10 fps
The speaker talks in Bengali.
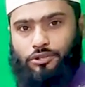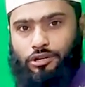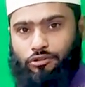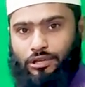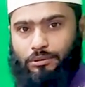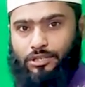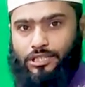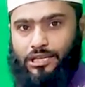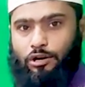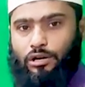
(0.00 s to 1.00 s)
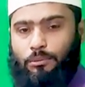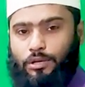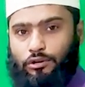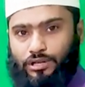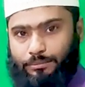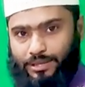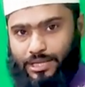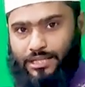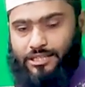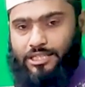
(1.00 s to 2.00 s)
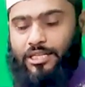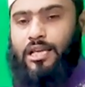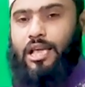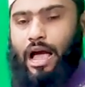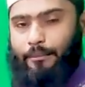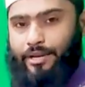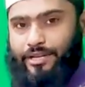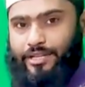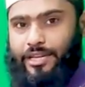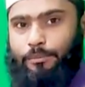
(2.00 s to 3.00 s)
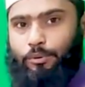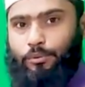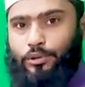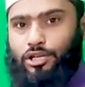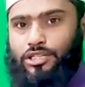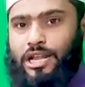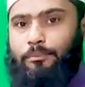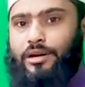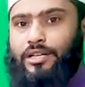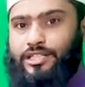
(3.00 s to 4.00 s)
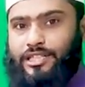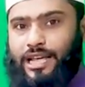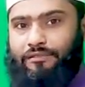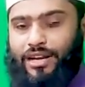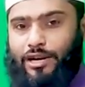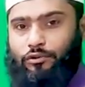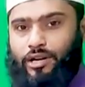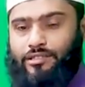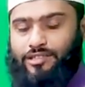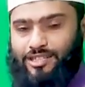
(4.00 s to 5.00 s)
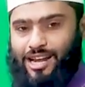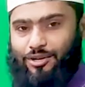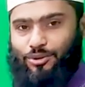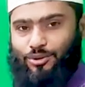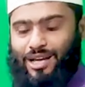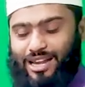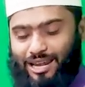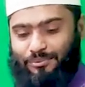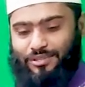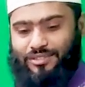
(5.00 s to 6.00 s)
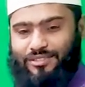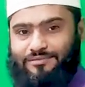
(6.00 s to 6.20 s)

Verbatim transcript: সুস্বাস্থ্য এবং দীর্ঘায়ু কামনা করে বিদায় নিচ্ছি আমি টিএম মফিদুল ইসলাম টিএম ইলেকট্রনিক্স নাটোর আল্লাহ হাফেজ